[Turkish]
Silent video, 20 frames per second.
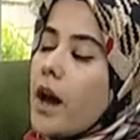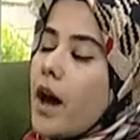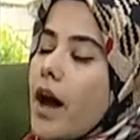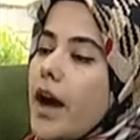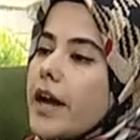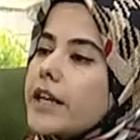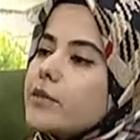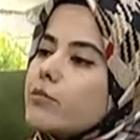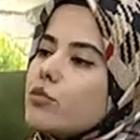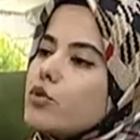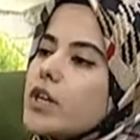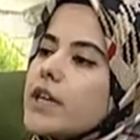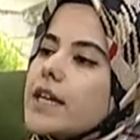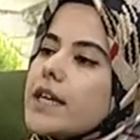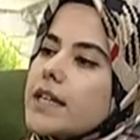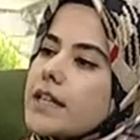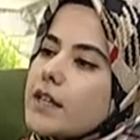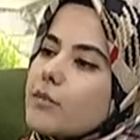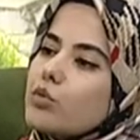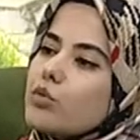Aynı bu
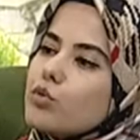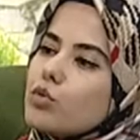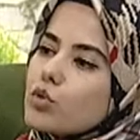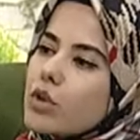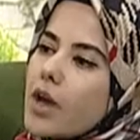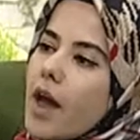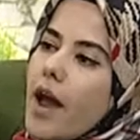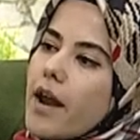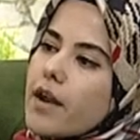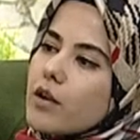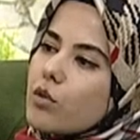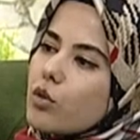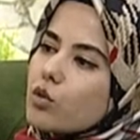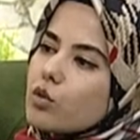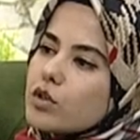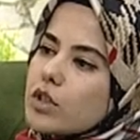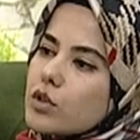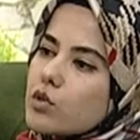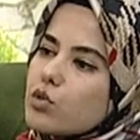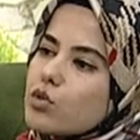şekilde bütün her
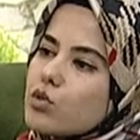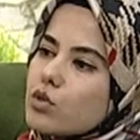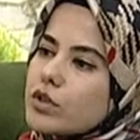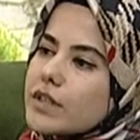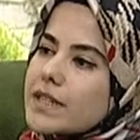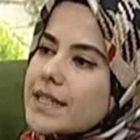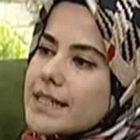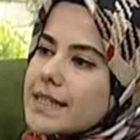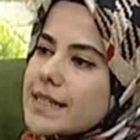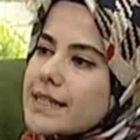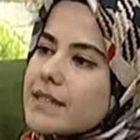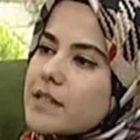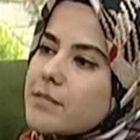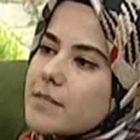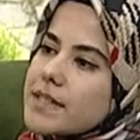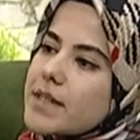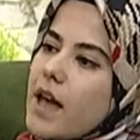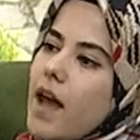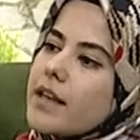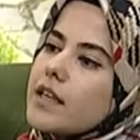konuda çocuklara sınırı
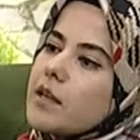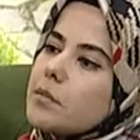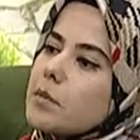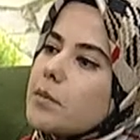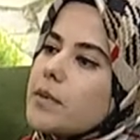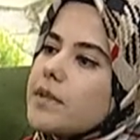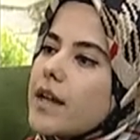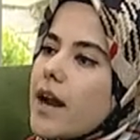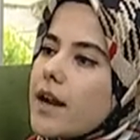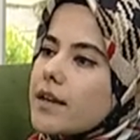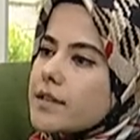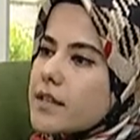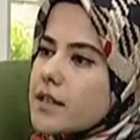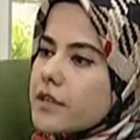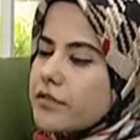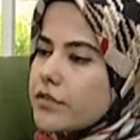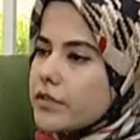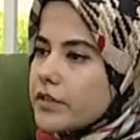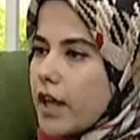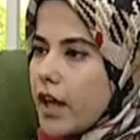biz anne babalar
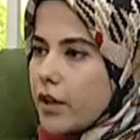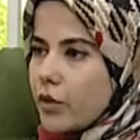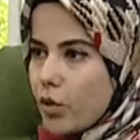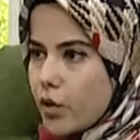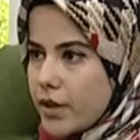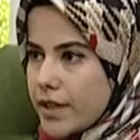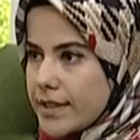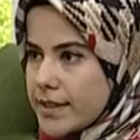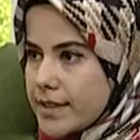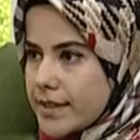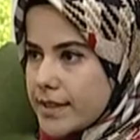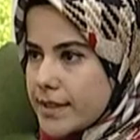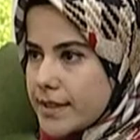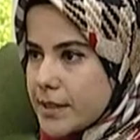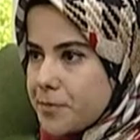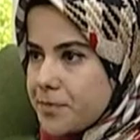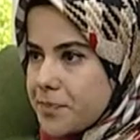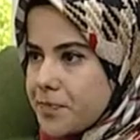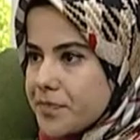tarafından öğretiriz.